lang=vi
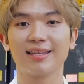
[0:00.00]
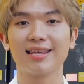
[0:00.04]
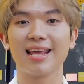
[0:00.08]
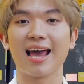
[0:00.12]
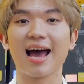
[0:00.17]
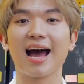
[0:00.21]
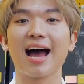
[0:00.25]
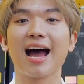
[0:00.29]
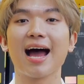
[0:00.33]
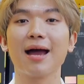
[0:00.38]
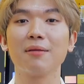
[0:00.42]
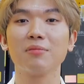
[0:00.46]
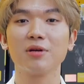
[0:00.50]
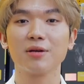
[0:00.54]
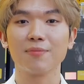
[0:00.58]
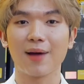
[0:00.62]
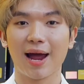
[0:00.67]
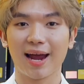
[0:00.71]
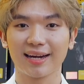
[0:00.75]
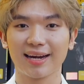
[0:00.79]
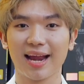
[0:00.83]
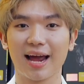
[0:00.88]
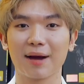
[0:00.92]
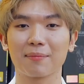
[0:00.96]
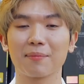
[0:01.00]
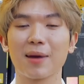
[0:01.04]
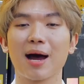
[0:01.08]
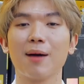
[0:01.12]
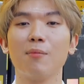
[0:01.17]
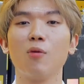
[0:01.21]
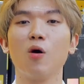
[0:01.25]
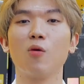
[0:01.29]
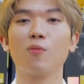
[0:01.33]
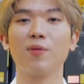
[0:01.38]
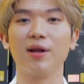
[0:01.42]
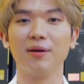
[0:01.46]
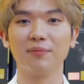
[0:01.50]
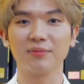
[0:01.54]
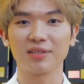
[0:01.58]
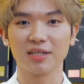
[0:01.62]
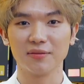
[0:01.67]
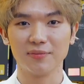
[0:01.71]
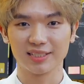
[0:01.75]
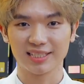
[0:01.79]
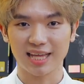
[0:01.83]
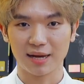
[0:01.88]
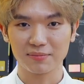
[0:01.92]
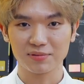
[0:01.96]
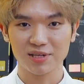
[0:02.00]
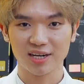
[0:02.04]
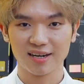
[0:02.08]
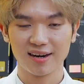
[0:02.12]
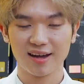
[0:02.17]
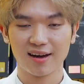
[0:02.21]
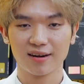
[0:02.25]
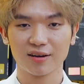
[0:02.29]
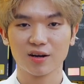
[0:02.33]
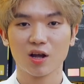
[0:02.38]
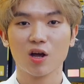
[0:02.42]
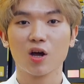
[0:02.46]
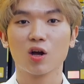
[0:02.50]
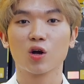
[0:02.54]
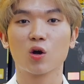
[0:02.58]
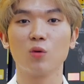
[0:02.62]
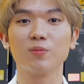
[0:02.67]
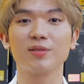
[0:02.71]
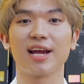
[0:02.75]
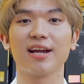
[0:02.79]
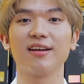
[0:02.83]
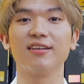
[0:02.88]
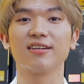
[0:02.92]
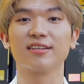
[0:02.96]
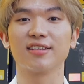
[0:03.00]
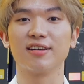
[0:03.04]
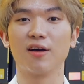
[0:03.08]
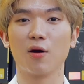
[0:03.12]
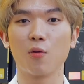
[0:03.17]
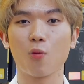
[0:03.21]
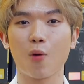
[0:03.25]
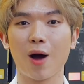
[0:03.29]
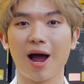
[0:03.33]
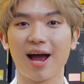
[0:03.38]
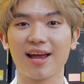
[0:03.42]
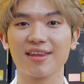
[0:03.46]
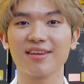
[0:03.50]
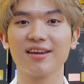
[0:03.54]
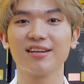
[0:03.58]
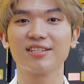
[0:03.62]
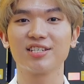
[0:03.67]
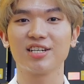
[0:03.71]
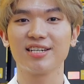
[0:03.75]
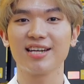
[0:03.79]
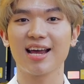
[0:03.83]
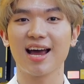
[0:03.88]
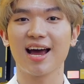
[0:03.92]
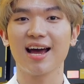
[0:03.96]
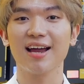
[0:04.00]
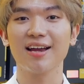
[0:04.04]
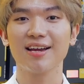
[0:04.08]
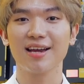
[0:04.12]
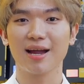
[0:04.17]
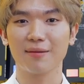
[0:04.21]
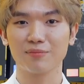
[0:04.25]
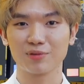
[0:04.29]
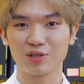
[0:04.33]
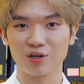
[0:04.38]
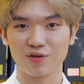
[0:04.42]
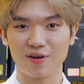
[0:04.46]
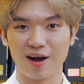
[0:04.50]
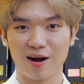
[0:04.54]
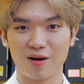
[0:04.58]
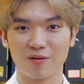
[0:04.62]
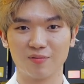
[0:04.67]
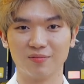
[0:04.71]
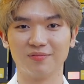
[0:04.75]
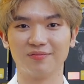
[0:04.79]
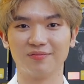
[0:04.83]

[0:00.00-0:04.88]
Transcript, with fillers: và 20 bạn đạt 3 môn điểm từ 18 trở lên cũng sẽ được nhận quà với trị giá 5 triệu đồng.